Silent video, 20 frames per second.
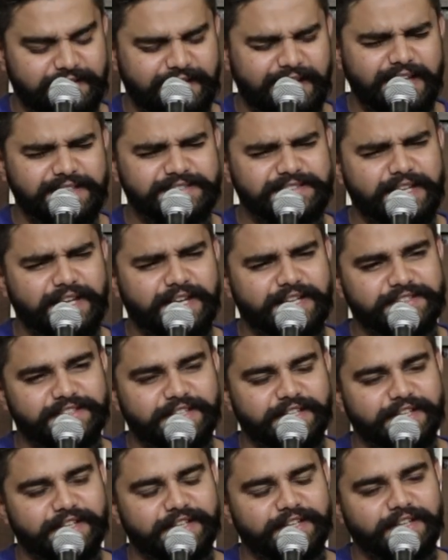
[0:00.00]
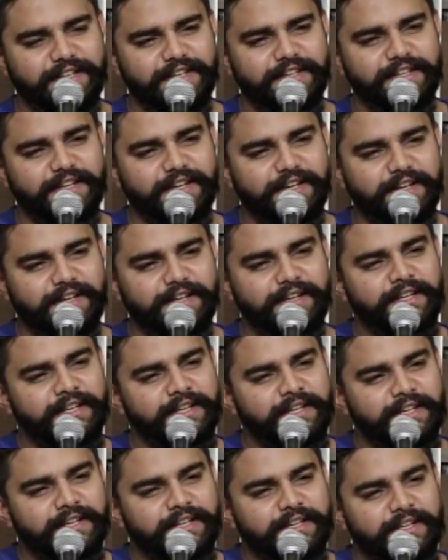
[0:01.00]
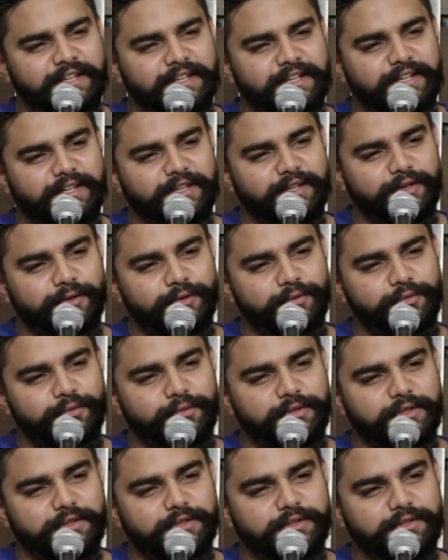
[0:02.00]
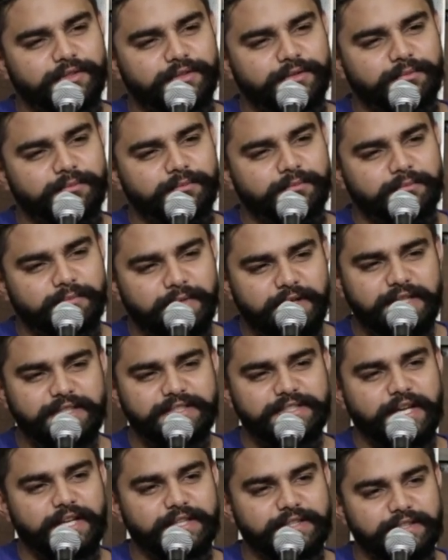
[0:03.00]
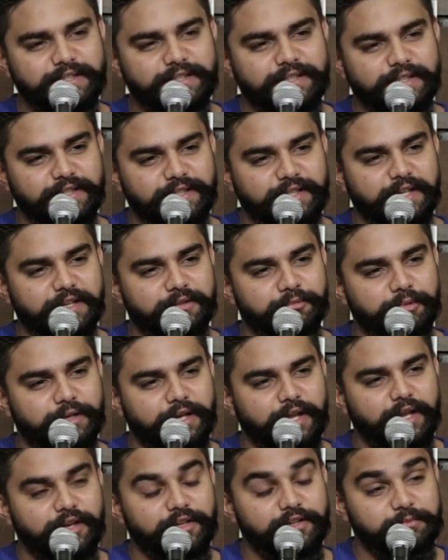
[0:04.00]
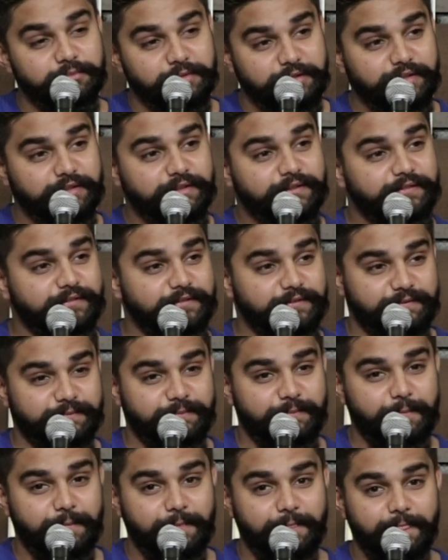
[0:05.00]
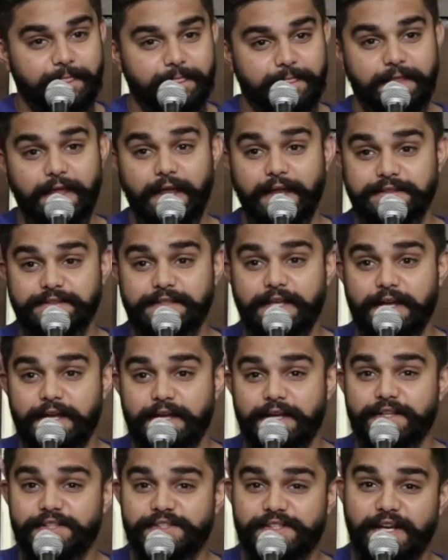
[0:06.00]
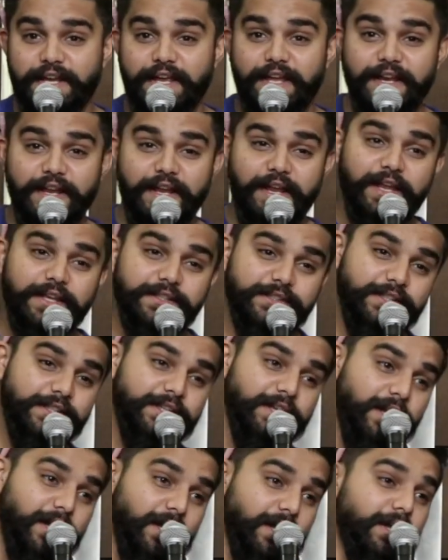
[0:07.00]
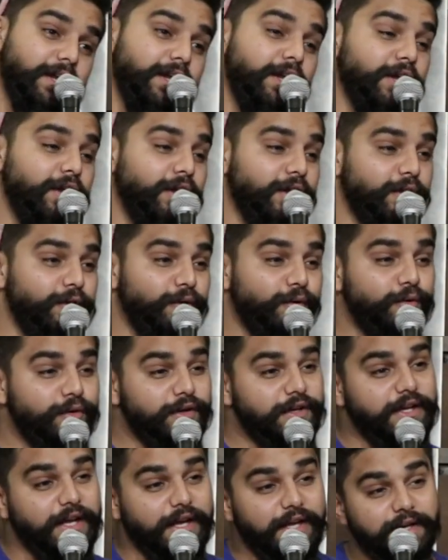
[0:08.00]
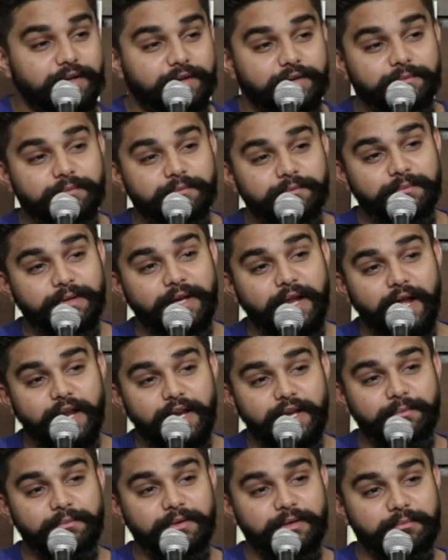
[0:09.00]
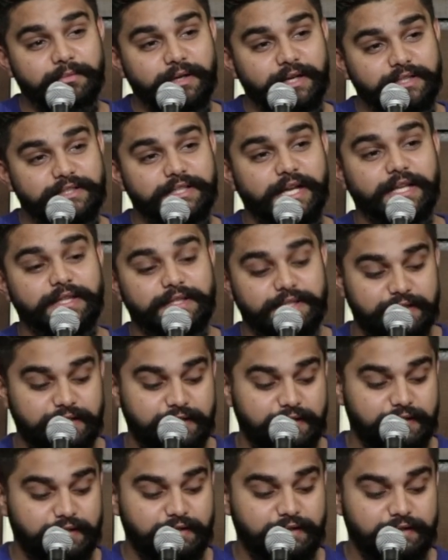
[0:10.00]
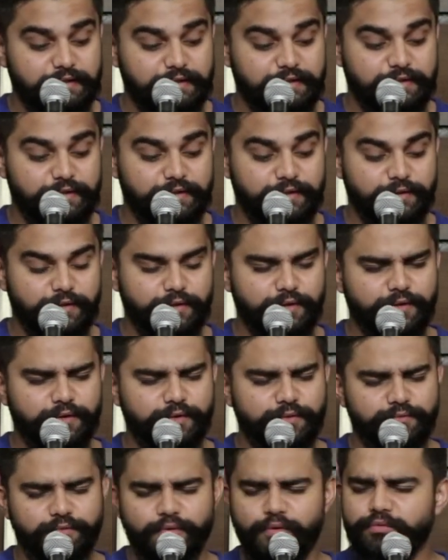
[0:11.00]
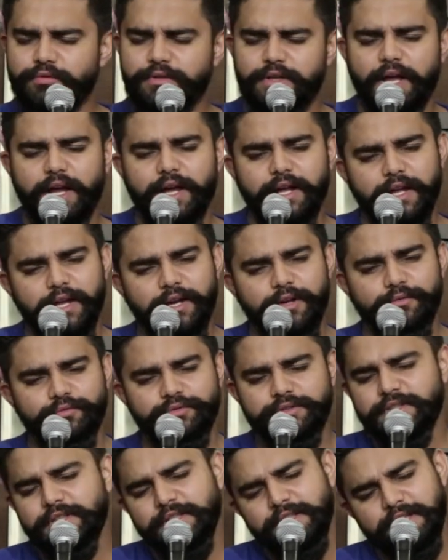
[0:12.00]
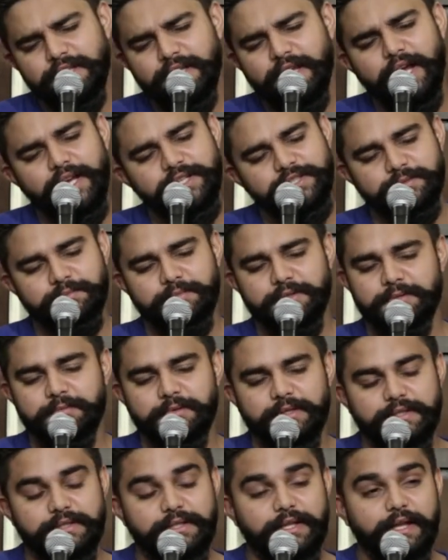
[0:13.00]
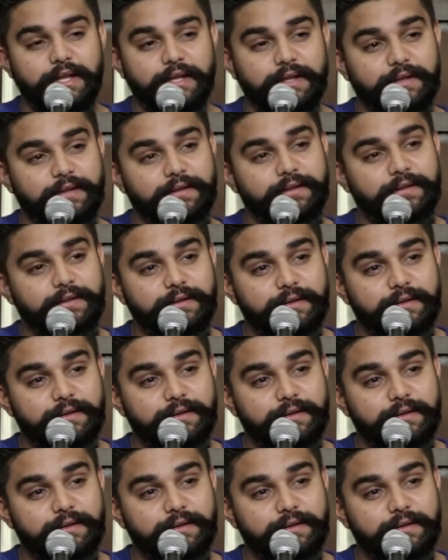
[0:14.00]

कैसा शहर है यहाँ लोग मर जाते हैं घर बनाने में कैसा शहर है ये यहाँ लोग घर बनाने में मर जाते हैं वो उनका घर उसी की लाश पे बनता है